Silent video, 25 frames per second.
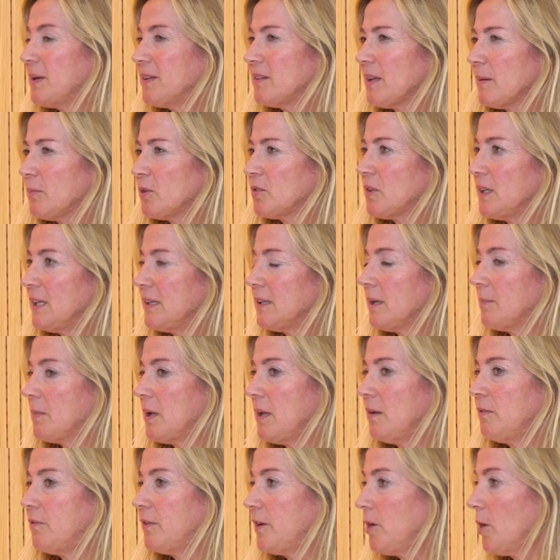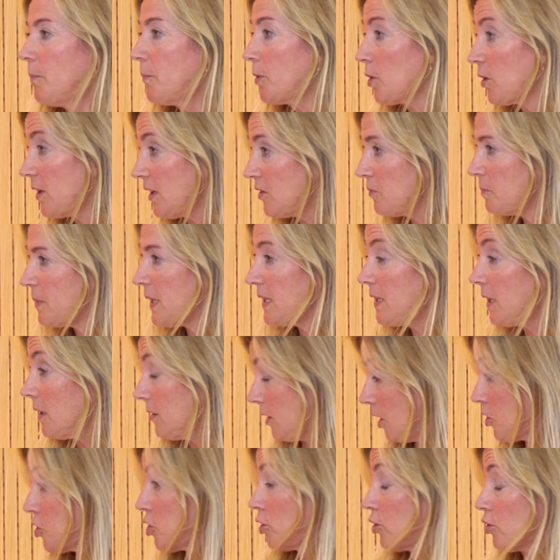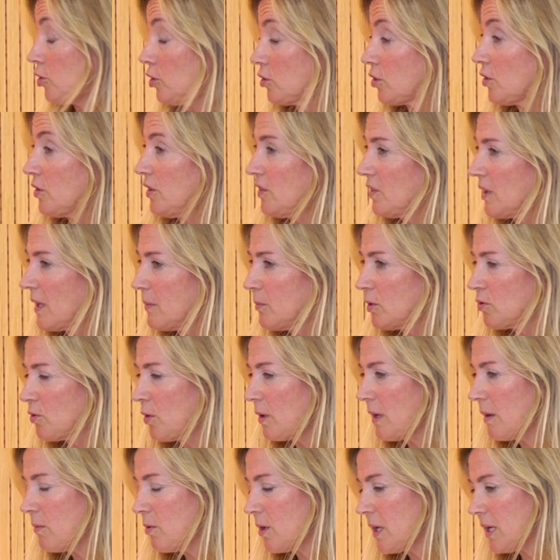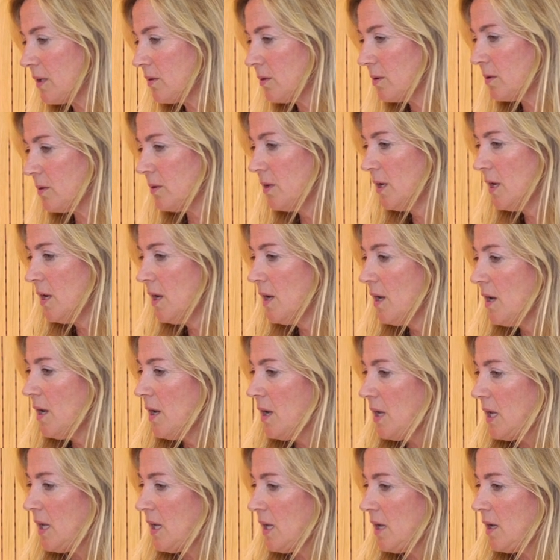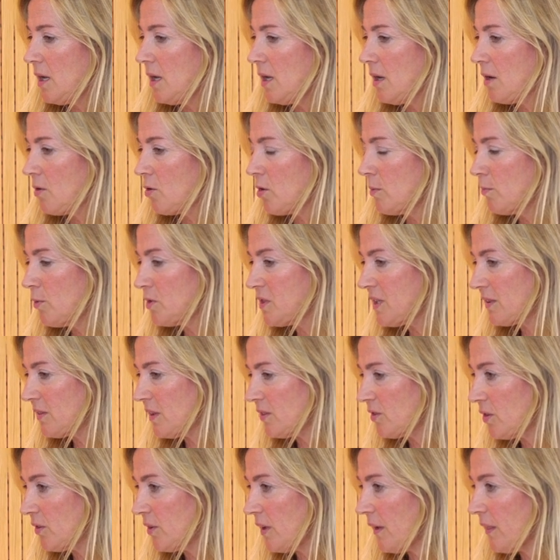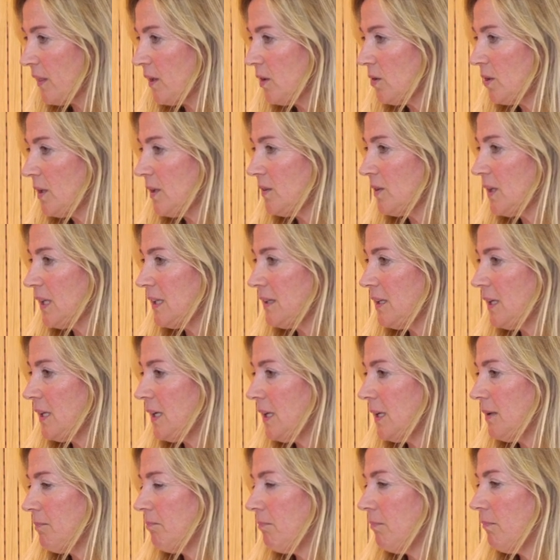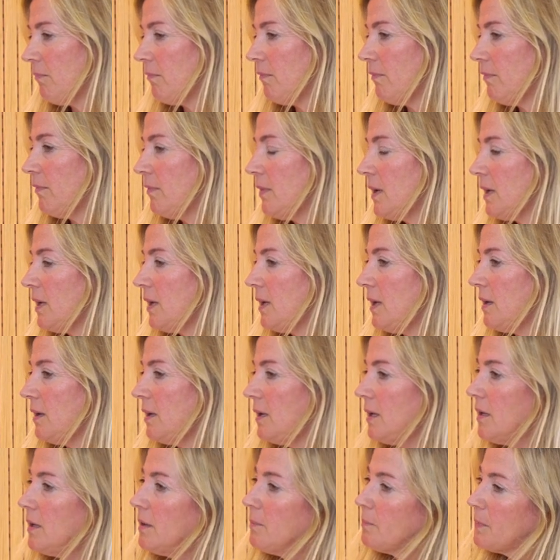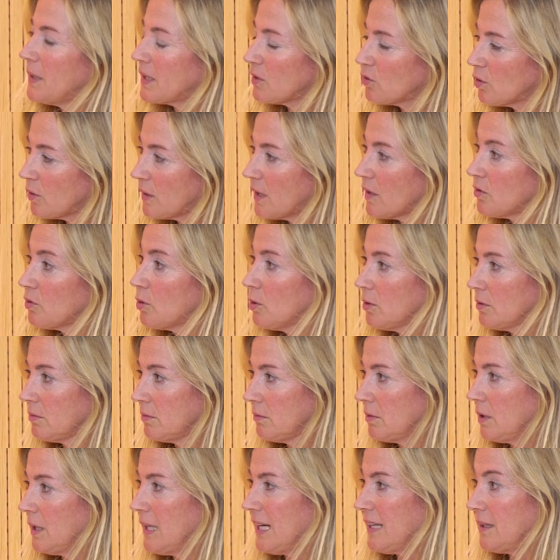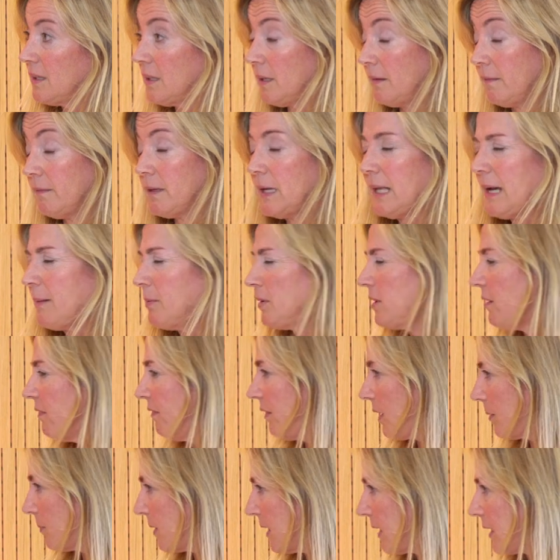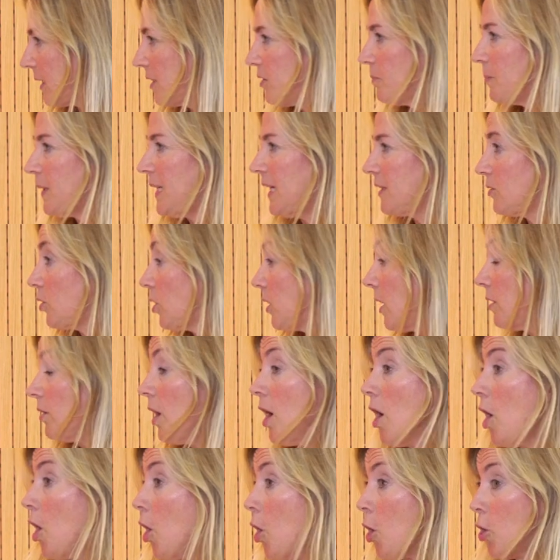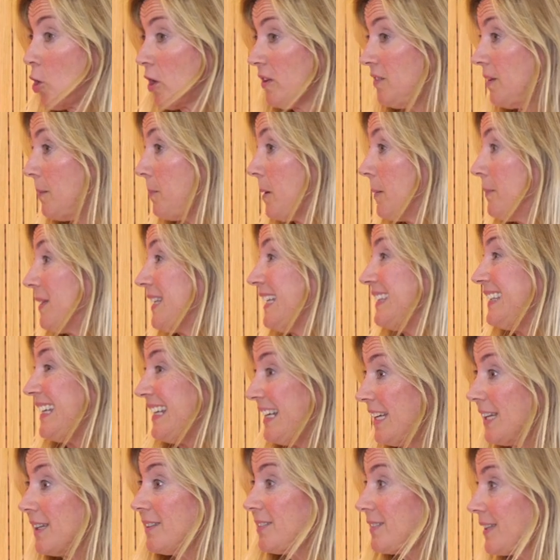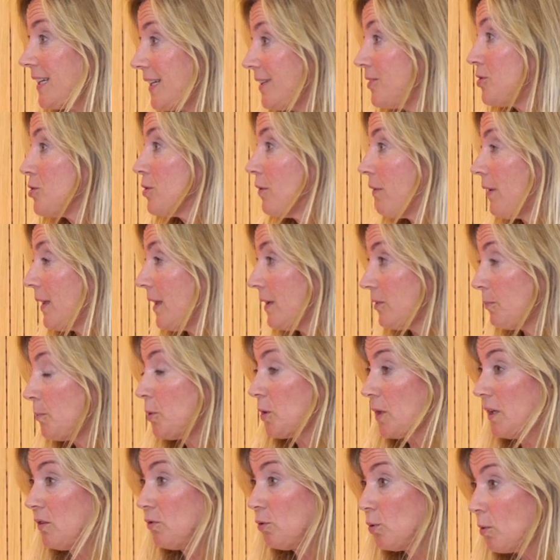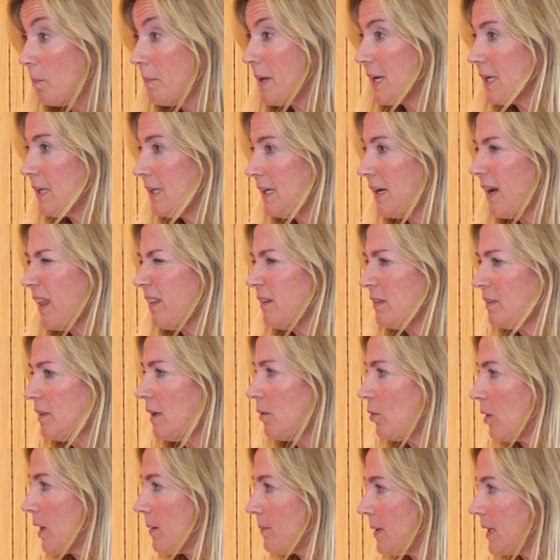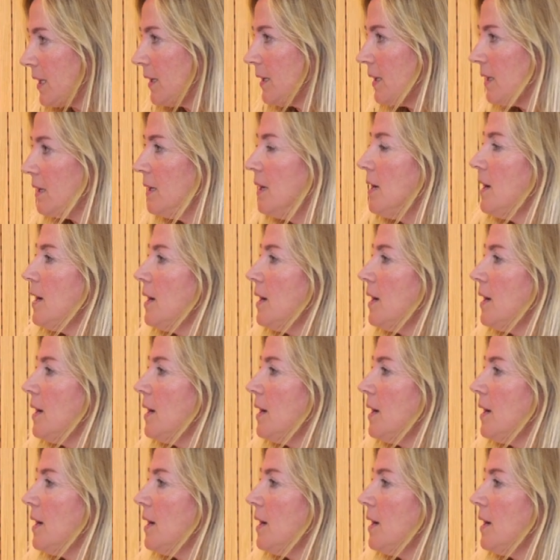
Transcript: pensamos en el tema del frío, pero en España, de hecho nosotros estamos colaborando eh, con muchas asociaciones que tienen eh, personas con grandes graves enfermedades respiratorias o que simplemente tienen que estar enchufadas porque su máquina necesitan una máquina